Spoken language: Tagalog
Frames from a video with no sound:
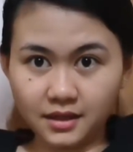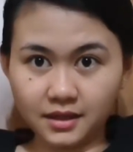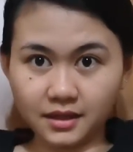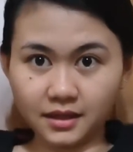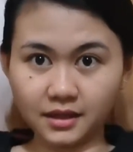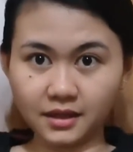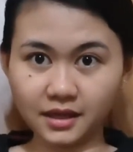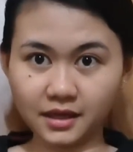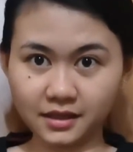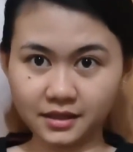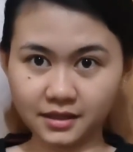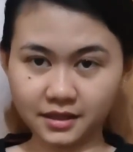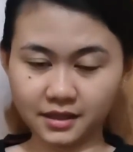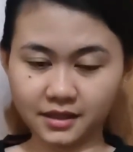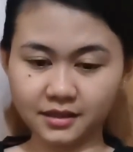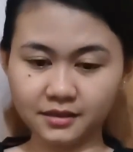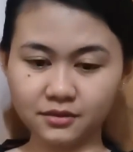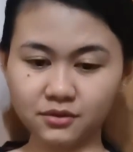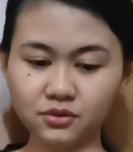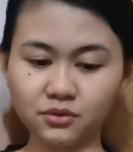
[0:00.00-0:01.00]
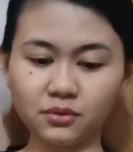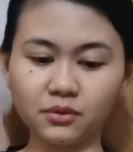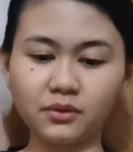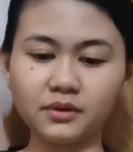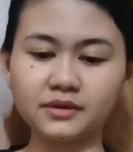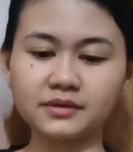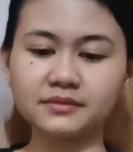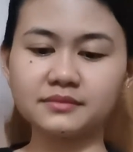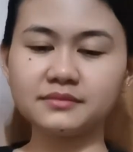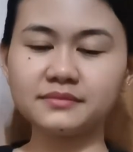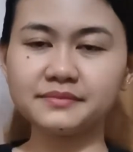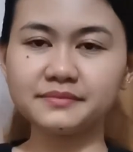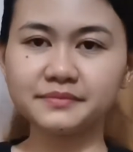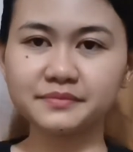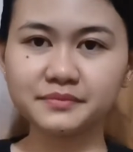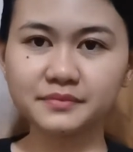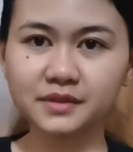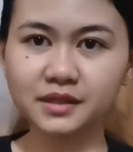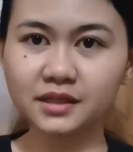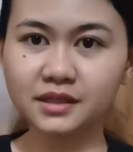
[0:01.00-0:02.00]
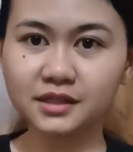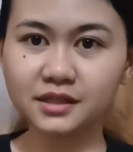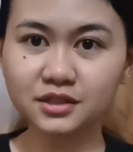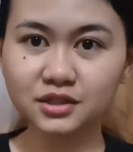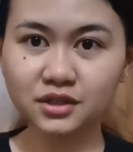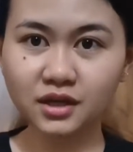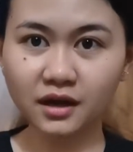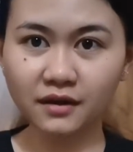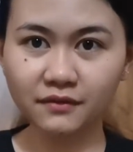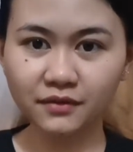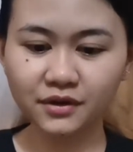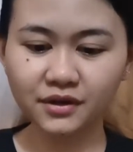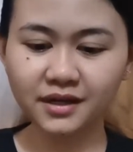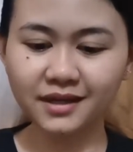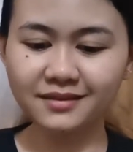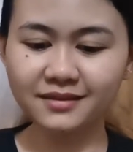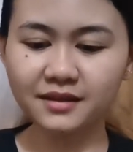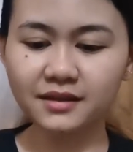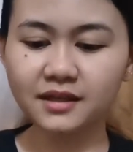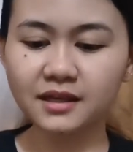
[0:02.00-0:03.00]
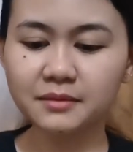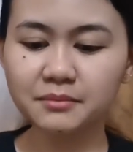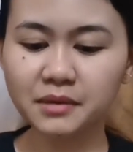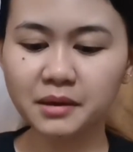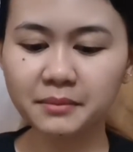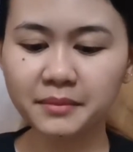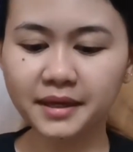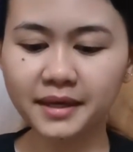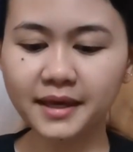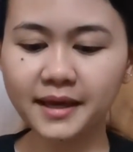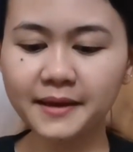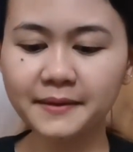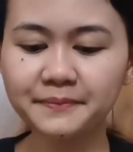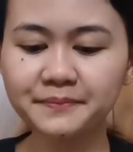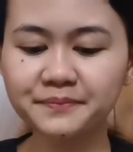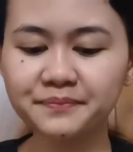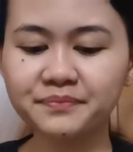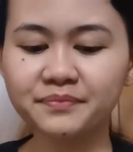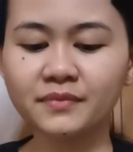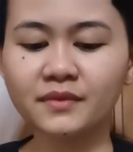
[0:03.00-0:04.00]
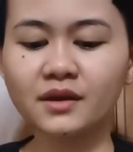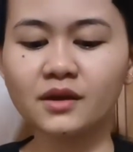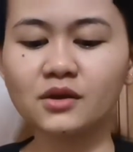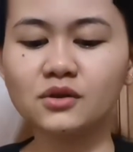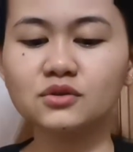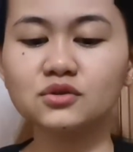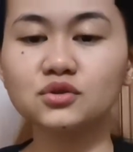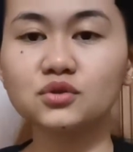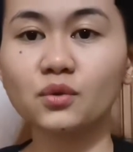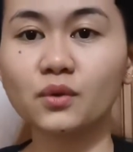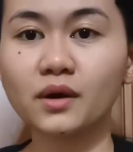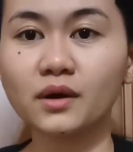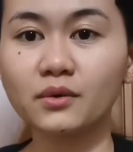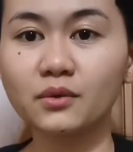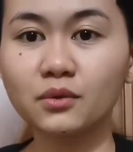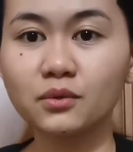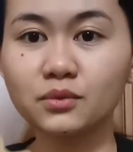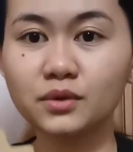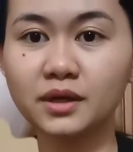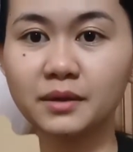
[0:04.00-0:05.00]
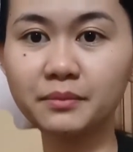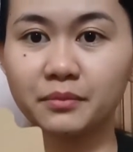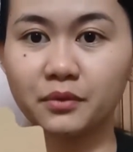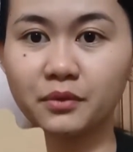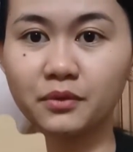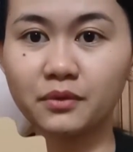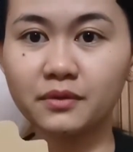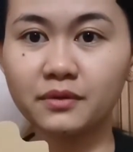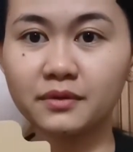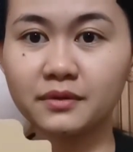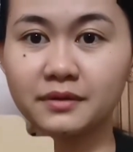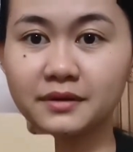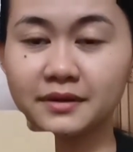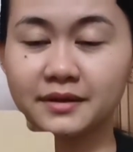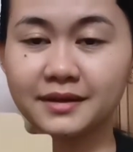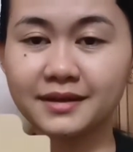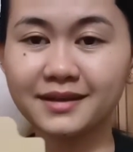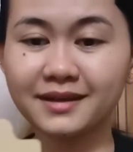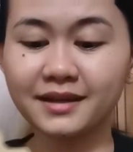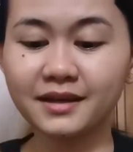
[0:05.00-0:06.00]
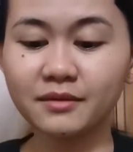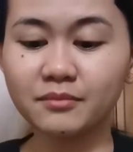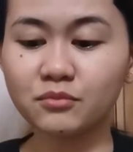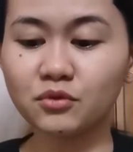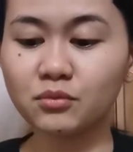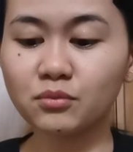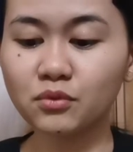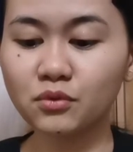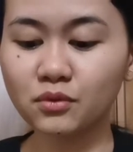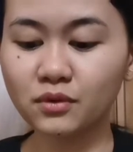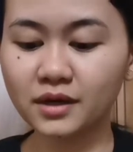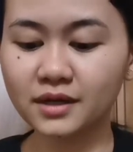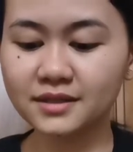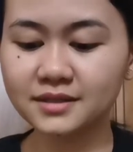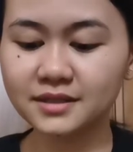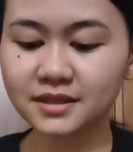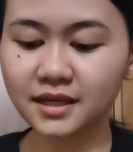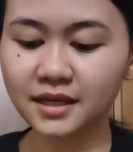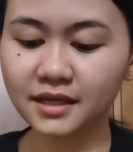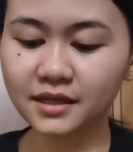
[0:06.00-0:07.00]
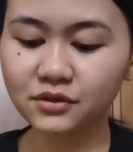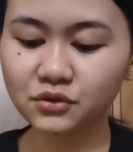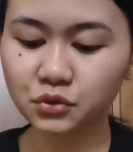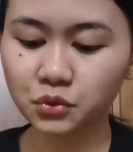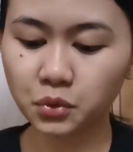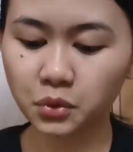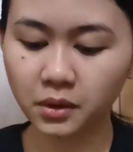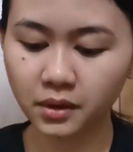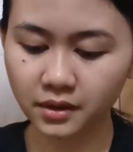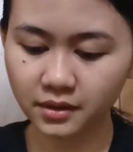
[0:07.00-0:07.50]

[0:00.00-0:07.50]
log in doon. I-discover natin yan mamaya. So, ang una pong bubungad sa inyo,